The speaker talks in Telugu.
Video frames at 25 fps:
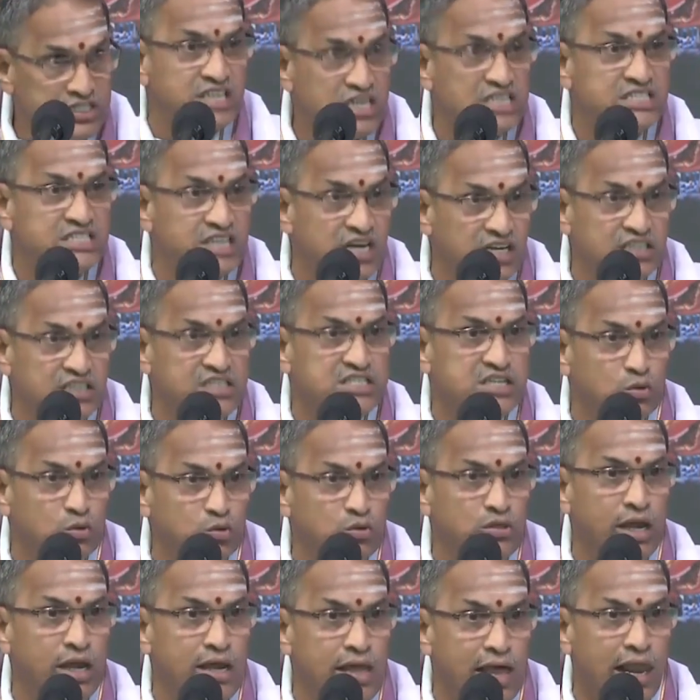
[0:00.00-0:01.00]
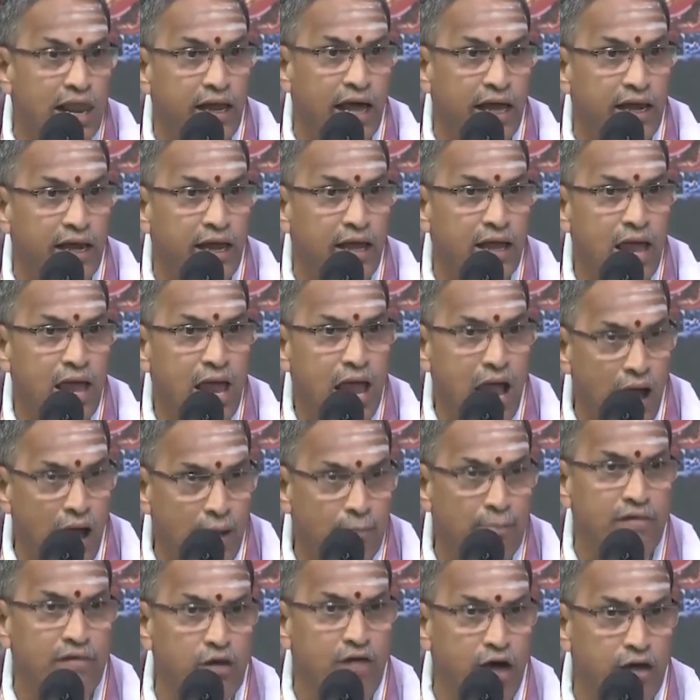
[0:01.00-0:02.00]
చేసినది సౌందర్య లహరి
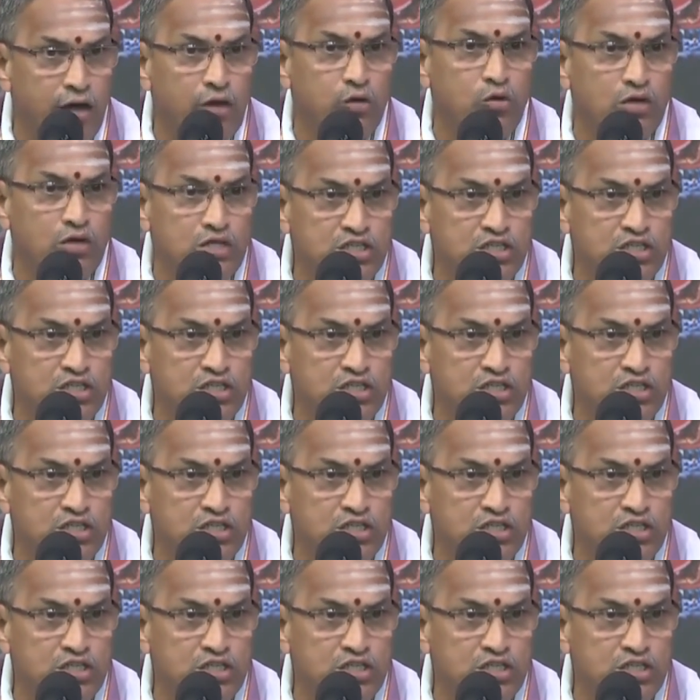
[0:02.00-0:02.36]
అమ్మవారి